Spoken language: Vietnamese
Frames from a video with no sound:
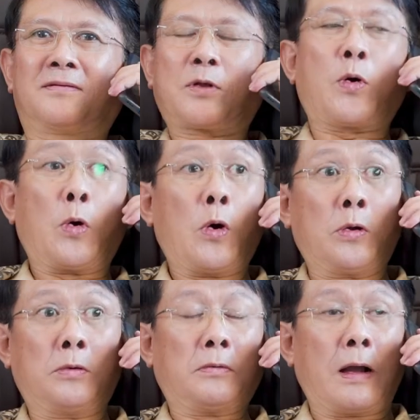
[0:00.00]
Trời
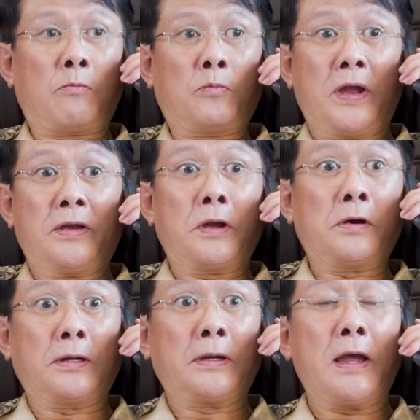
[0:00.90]
ơi, ông biết chưa
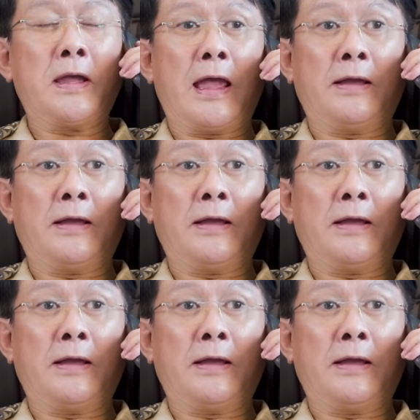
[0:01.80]
cái ghế